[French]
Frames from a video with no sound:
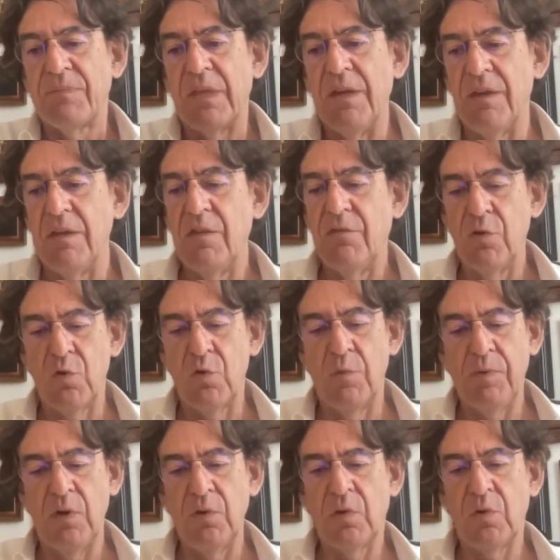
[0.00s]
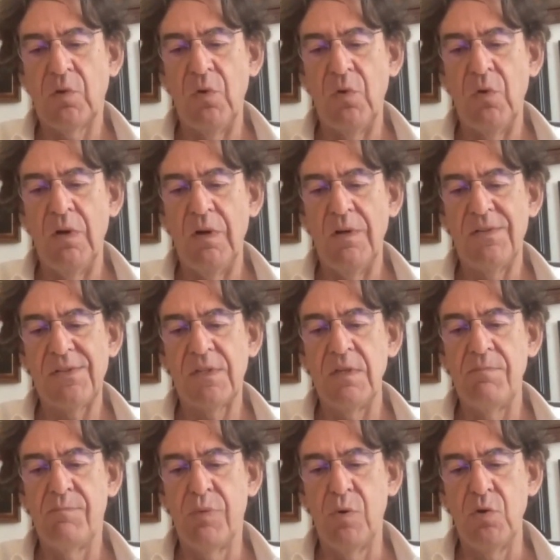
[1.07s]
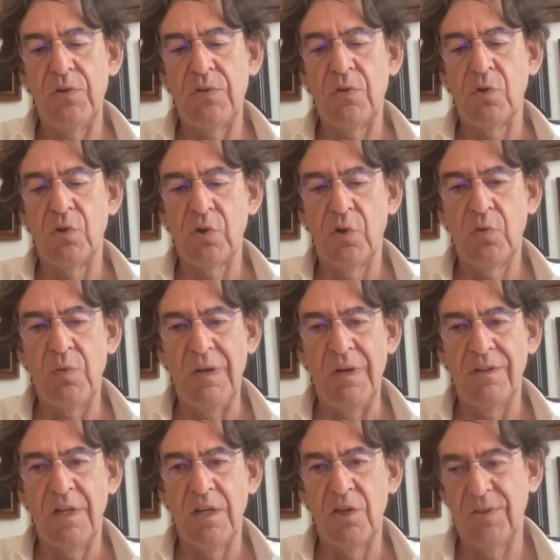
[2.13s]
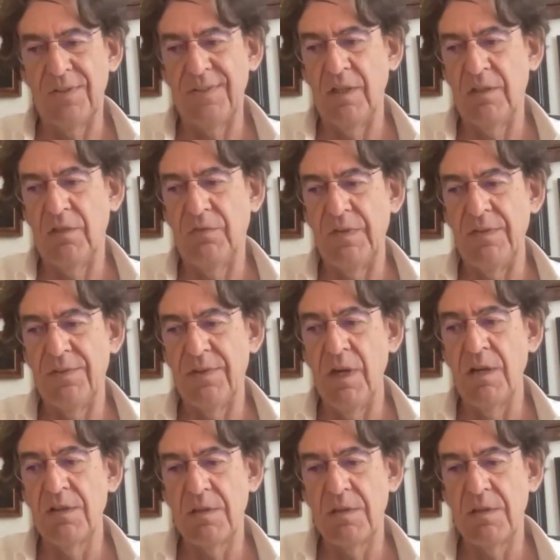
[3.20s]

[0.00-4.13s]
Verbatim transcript: Et il faut comprendre que ce qui booste aujourd'hui l'intelligence artificielle,